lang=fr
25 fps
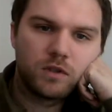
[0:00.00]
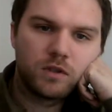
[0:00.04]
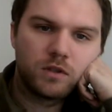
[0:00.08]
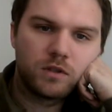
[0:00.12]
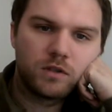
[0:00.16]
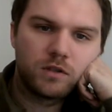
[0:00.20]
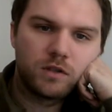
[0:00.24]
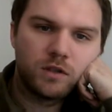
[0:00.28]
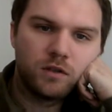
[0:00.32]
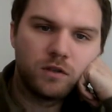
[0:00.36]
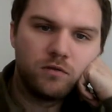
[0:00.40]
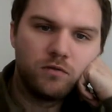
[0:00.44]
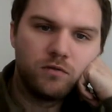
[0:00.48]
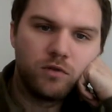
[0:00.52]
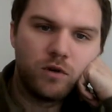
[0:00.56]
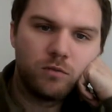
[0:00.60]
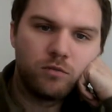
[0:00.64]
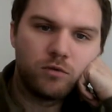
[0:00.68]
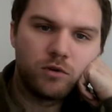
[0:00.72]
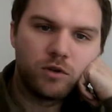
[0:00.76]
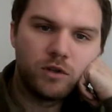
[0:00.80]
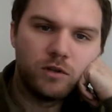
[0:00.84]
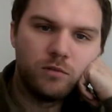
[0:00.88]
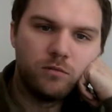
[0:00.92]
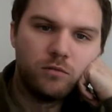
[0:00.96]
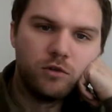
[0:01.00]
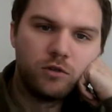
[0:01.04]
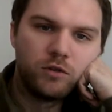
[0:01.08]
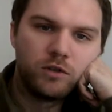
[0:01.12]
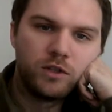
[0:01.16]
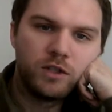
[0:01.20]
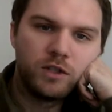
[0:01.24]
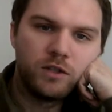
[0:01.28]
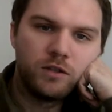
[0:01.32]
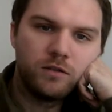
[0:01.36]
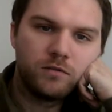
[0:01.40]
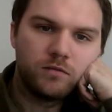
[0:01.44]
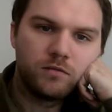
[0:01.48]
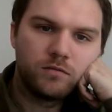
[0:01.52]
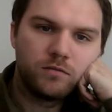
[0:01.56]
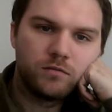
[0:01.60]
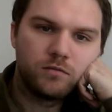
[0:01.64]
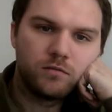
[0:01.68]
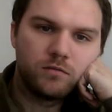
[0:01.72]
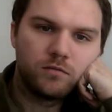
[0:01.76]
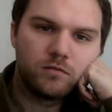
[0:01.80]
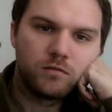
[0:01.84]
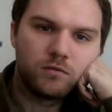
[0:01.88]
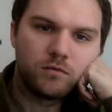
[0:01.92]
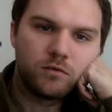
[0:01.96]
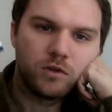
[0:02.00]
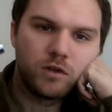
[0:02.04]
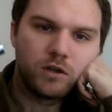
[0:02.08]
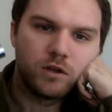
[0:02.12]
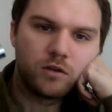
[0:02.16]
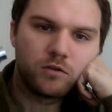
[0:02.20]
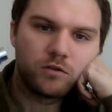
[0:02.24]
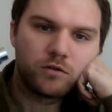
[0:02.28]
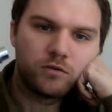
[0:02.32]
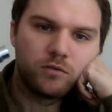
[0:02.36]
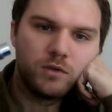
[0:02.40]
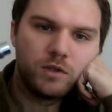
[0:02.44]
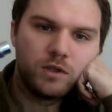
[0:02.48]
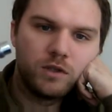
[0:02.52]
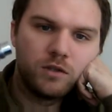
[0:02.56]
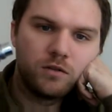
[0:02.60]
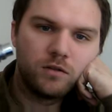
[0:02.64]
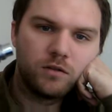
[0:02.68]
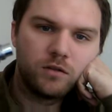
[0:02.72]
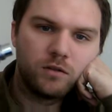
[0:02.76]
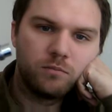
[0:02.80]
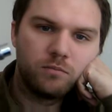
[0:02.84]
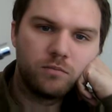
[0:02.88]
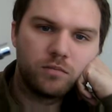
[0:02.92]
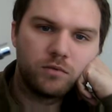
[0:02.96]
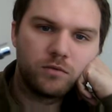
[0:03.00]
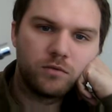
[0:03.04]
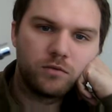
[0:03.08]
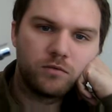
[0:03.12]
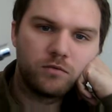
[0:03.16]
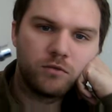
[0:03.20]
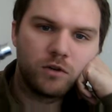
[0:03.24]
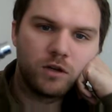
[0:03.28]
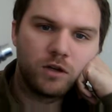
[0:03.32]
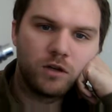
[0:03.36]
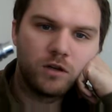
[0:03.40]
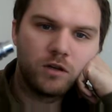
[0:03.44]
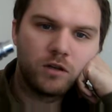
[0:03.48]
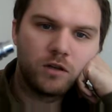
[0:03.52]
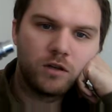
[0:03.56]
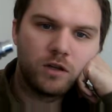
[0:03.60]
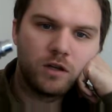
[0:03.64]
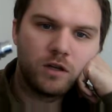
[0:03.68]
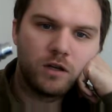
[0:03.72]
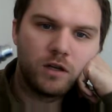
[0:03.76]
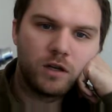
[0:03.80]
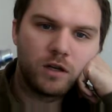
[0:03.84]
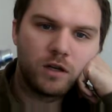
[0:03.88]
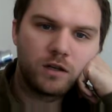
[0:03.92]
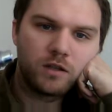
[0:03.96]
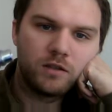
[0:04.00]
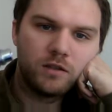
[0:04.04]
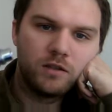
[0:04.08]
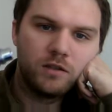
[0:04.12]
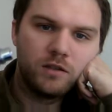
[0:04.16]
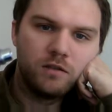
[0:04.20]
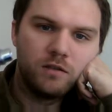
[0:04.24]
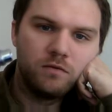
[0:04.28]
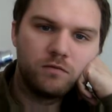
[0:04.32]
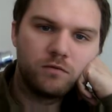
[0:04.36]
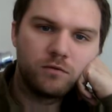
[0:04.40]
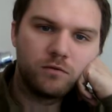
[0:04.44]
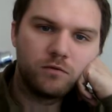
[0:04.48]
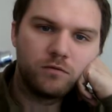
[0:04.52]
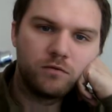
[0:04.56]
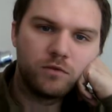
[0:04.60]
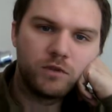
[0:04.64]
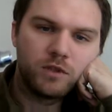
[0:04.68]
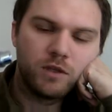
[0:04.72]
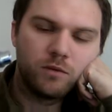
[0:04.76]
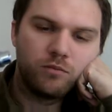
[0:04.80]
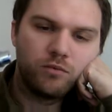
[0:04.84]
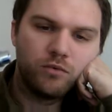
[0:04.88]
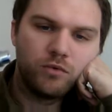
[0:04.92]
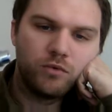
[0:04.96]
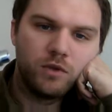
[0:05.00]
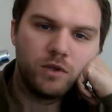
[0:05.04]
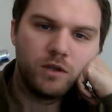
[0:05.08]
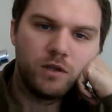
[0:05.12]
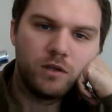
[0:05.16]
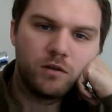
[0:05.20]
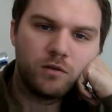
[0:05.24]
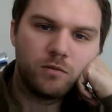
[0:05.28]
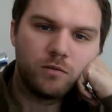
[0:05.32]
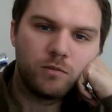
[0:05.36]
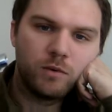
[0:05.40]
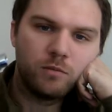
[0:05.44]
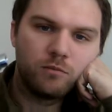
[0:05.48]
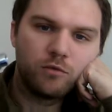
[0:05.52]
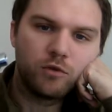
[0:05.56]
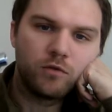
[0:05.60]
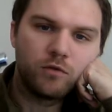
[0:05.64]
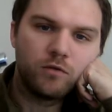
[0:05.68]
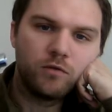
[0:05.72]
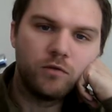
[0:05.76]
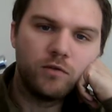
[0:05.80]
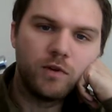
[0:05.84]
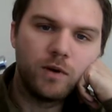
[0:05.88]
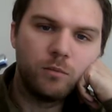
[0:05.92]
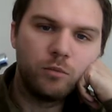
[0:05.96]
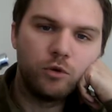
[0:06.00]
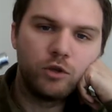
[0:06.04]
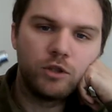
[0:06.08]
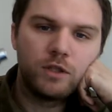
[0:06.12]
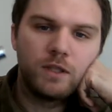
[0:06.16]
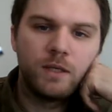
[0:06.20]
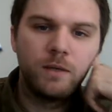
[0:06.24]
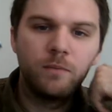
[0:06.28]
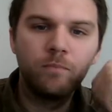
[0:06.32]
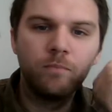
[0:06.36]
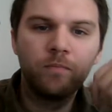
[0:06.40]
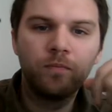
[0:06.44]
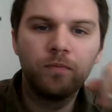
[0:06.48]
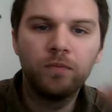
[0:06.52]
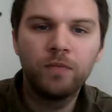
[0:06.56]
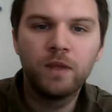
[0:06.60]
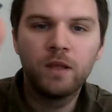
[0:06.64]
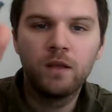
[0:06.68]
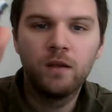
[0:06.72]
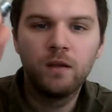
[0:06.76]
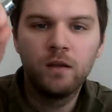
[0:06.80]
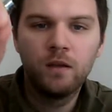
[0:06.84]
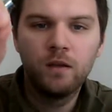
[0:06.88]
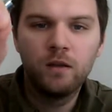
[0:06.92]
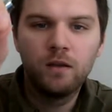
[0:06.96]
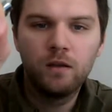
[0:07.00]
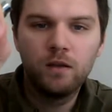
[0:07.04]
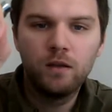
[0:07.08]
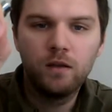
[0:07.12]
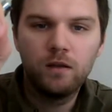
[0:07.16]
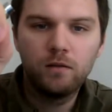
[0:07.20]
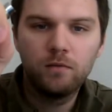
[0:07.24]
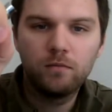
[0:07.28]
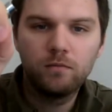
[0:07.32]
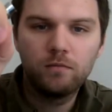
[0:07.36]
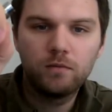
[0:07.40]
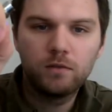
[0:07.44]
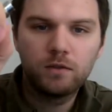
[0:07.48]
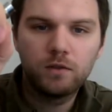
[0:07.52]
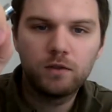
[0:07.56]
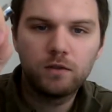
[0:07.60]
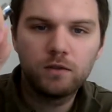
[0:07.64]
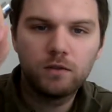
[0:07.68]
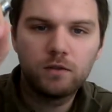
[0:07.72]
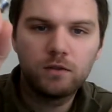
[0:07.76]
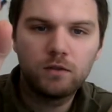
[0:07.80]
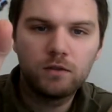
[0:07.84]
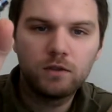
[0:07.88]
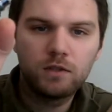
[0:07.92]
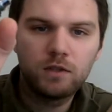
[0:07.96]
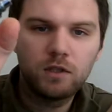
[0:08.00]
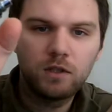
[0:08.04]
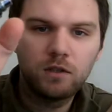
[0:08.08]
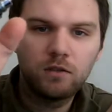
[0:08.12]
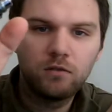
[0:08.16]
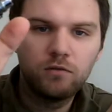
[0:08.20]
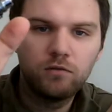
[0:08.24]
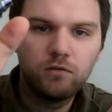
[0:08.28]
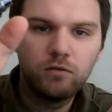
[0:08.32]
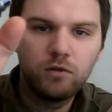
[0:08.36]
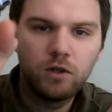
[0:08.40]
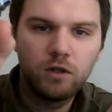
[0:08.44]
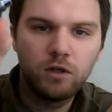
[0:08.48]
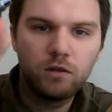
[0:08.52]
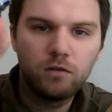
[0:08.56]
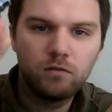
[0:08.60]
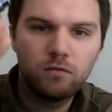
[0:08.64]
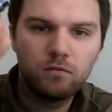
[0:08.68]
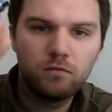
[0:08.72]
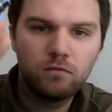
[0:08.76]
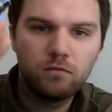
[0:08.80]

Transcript: 5 fois pour débloquer, donc là ensuite, hop, voilà, elle est active, donc vous appuyez en même temps que vous vapotez, et 5 fois